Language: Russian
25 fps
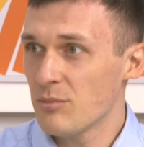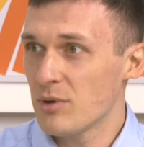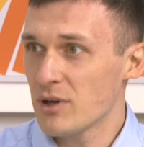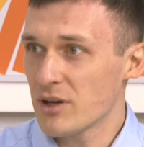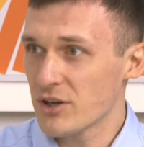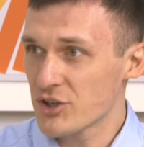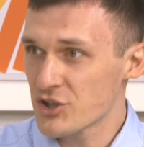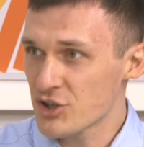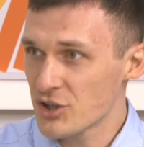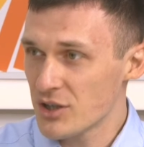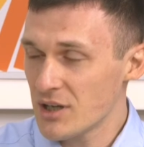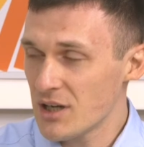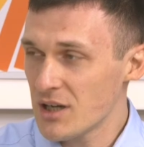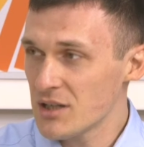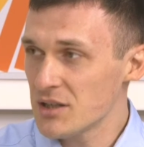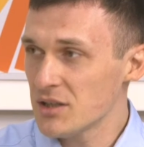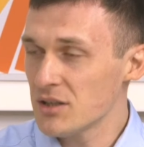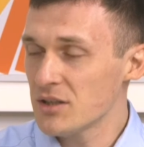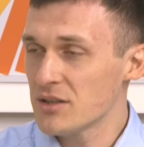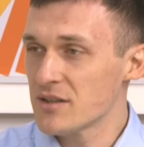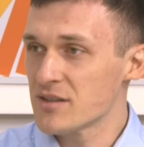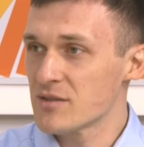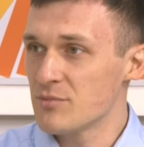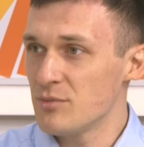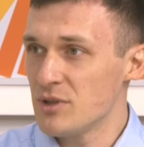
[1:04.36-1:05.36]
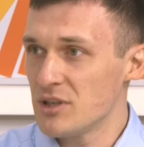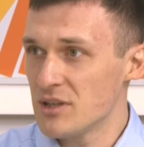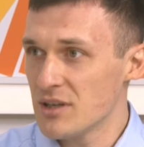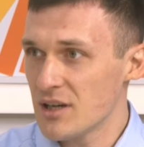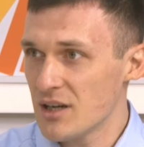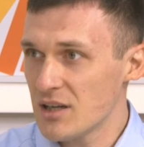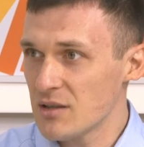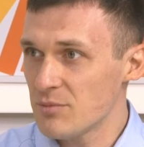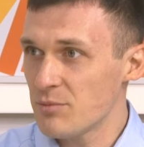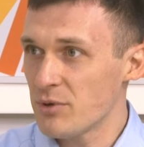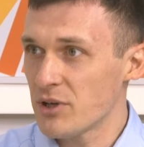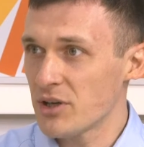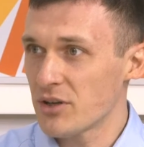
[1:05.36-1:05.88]
порождать их,
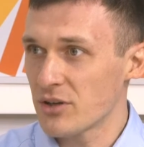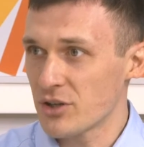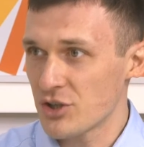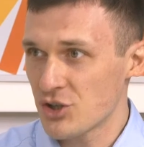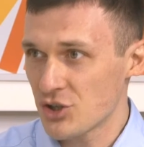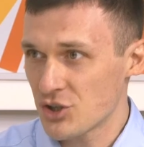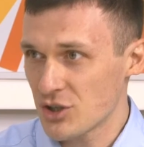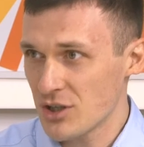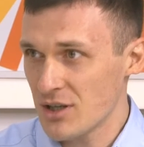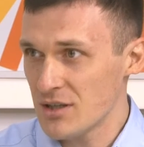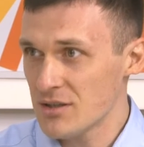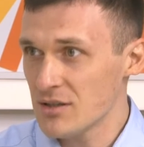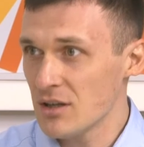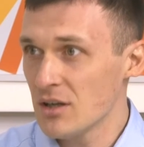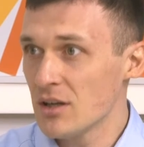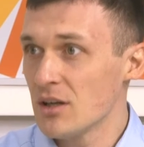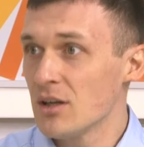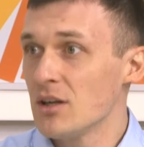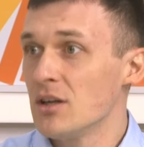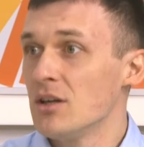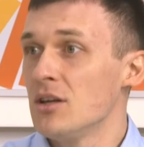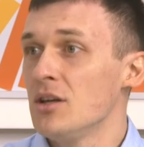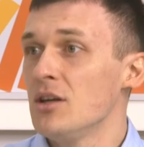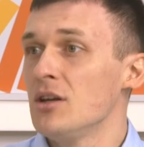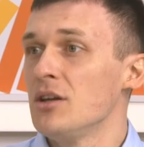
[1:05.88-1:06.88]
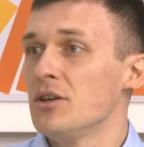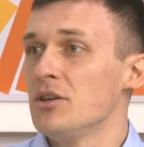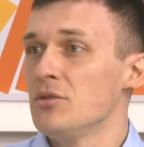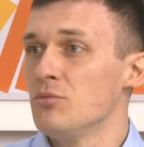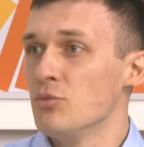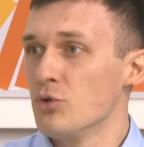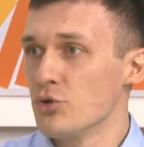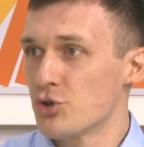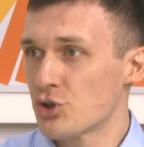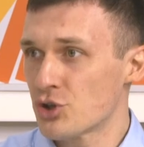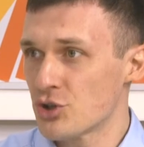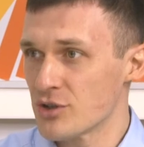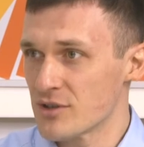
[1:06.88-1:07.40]
изменять, прекращать или
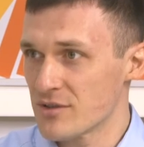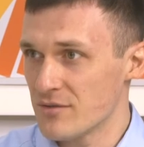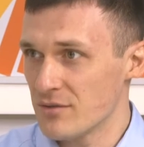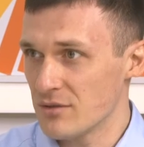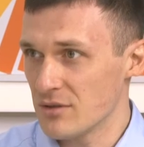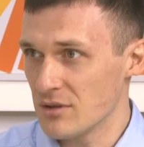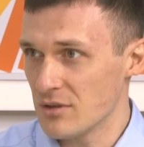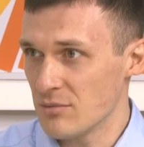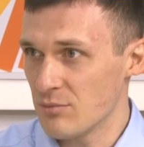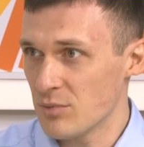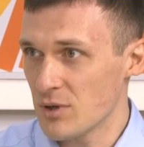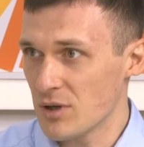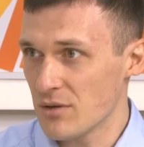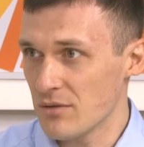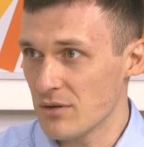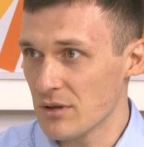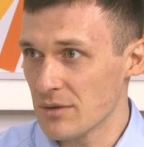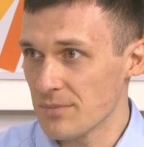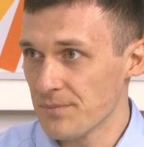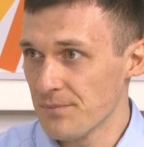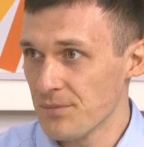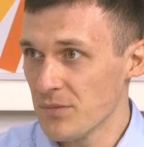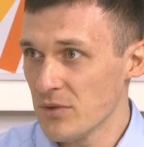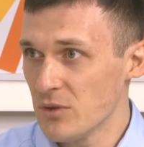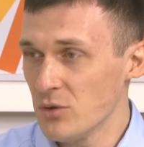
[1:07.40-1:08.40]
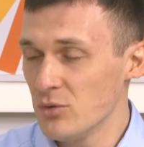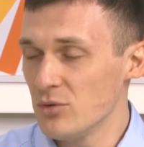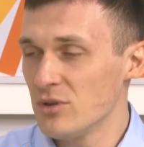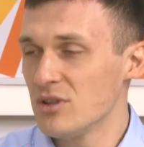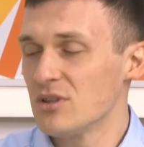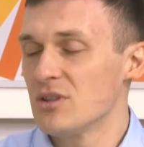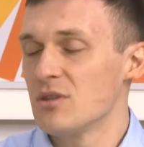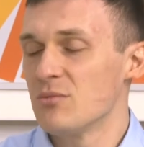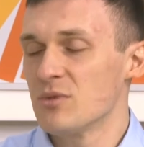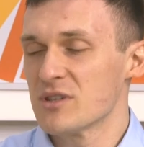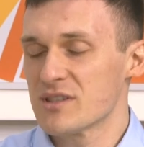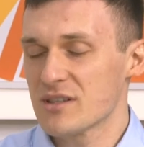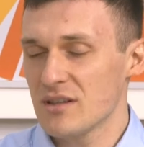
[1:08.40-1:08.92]
имущественные права. Ну,
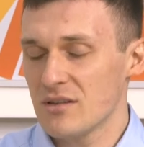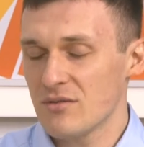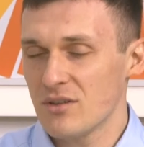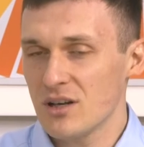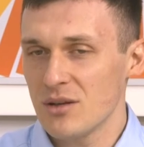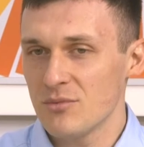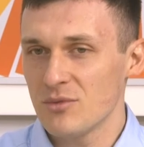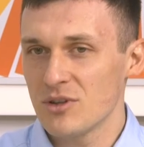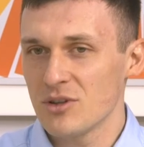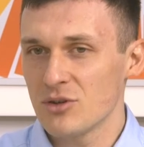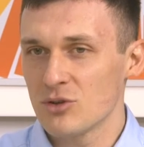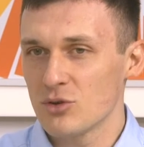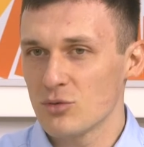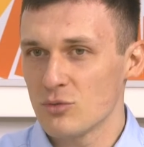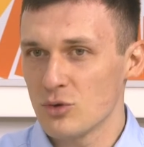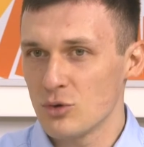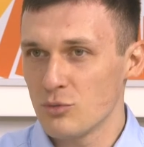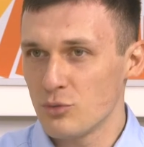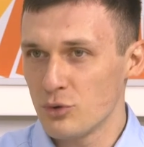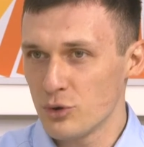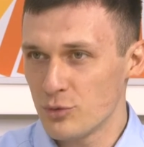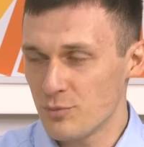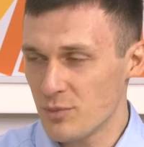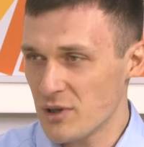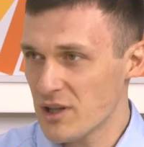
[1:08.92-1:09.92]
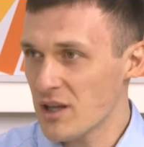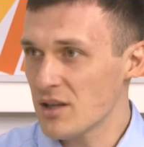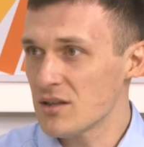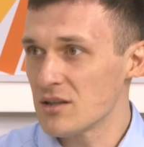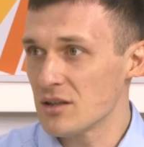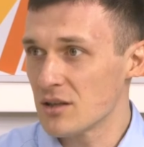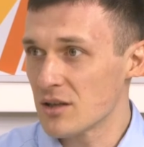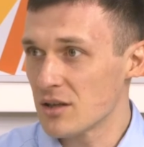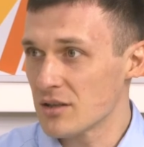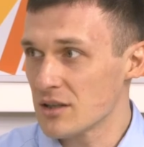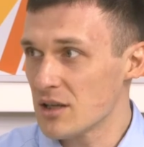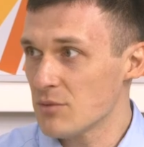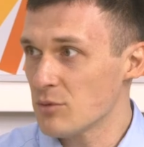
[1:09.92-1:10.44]
иными словами, я думаю, будет
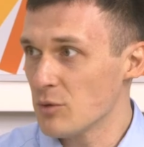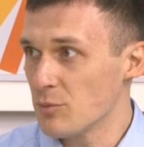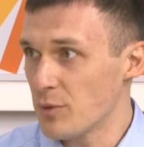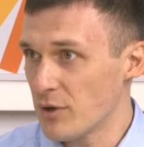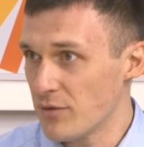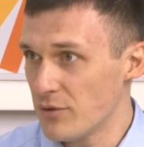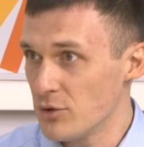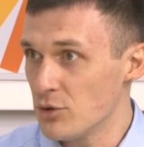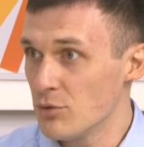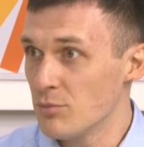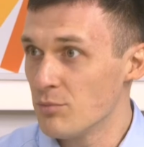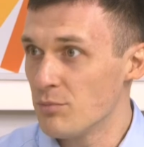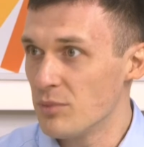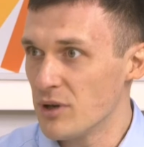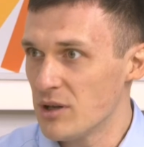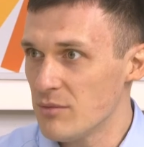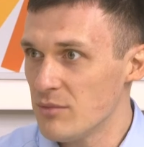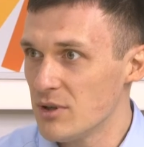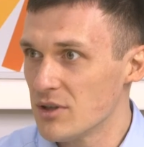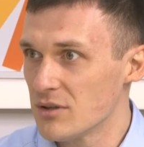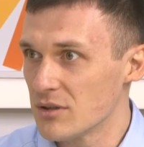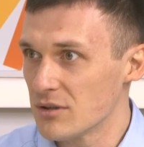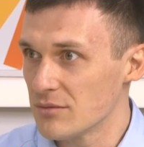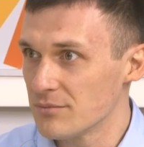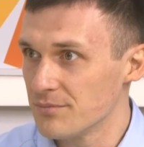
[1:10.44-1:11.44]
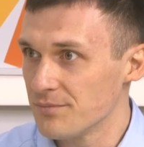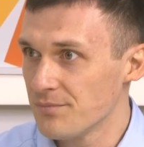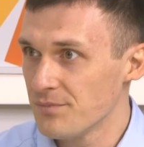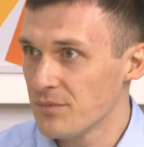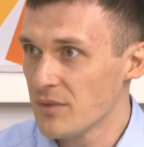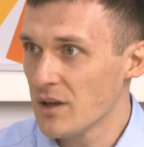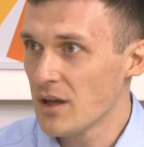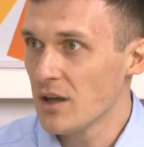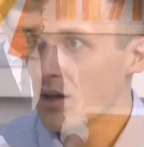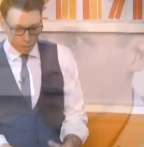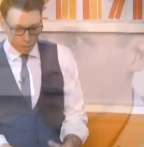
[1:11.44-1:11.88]
понятнее, когда мы приведем примеры. Да, да,